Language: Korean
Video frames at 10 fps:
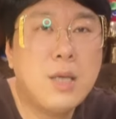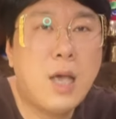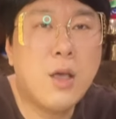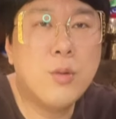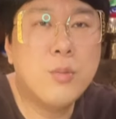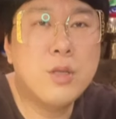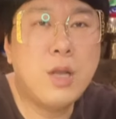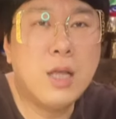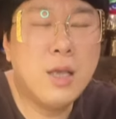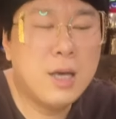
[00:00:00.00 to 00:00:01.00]
자,
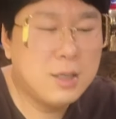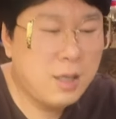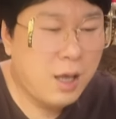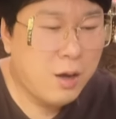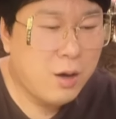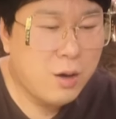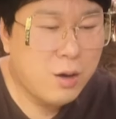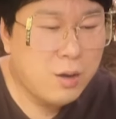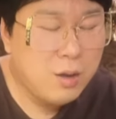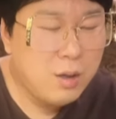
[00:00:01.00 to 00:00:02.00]
여러분들
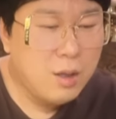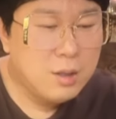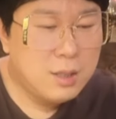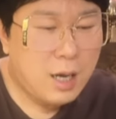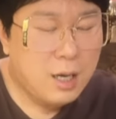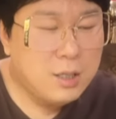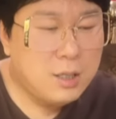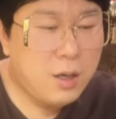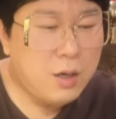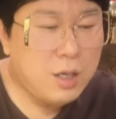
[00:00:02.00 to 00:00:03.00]
안녕하세요. 자,
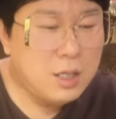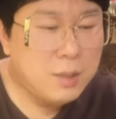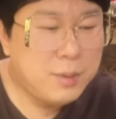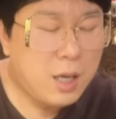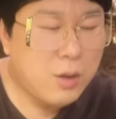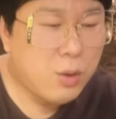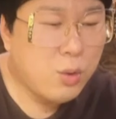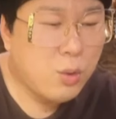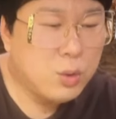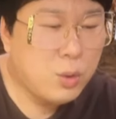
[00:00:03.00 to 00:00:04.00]

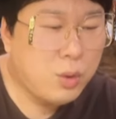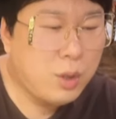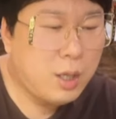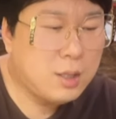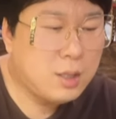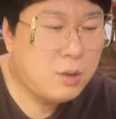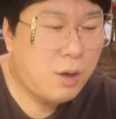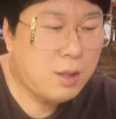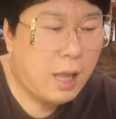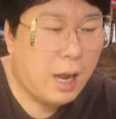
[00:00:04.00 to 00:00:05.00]
2024년도 소띠
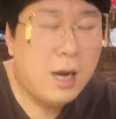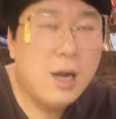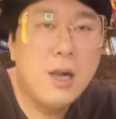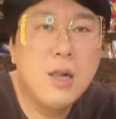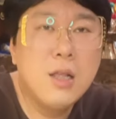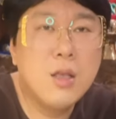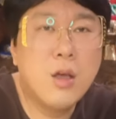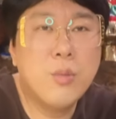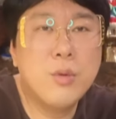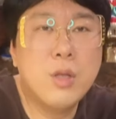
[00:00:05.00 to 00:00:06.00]
7월달
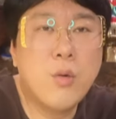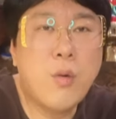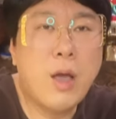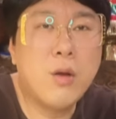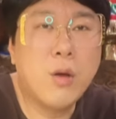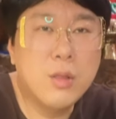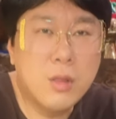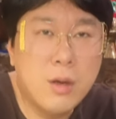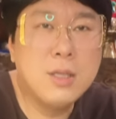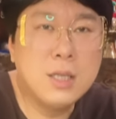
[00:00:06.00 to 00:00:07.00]
여러분들 과연
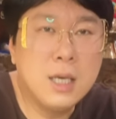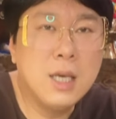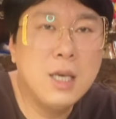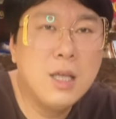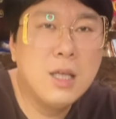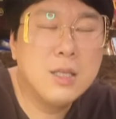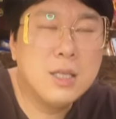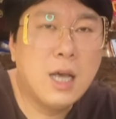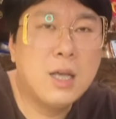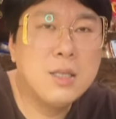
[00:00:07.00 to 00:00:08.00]
어떨지
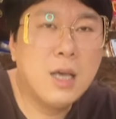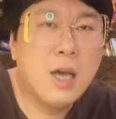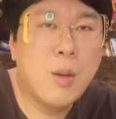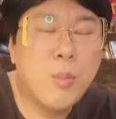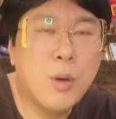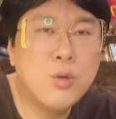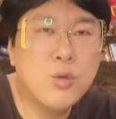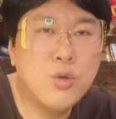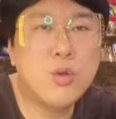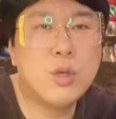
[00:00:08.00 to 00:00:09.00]
자, 제가 한번
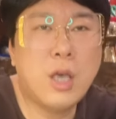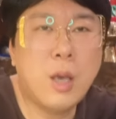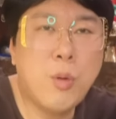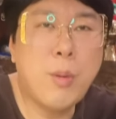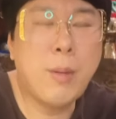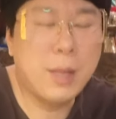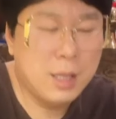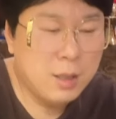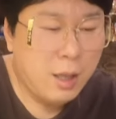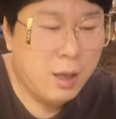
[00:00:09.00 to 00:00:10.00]
쭉 이렇게
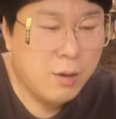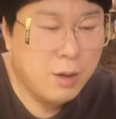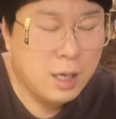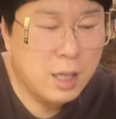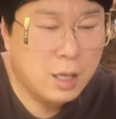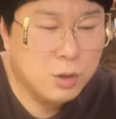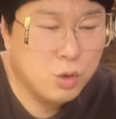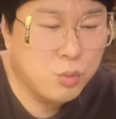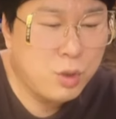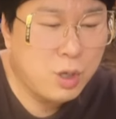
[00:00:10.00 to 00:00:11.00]
뽑아봤는데요. 일단은
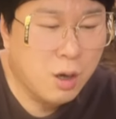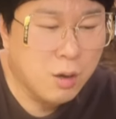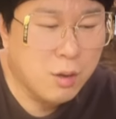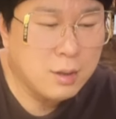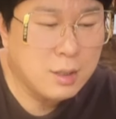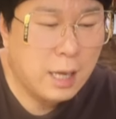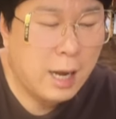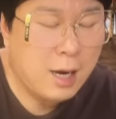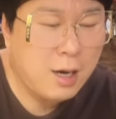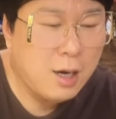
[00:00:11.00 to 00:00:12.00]

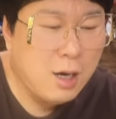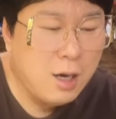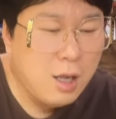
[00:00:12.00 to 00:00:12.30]
28살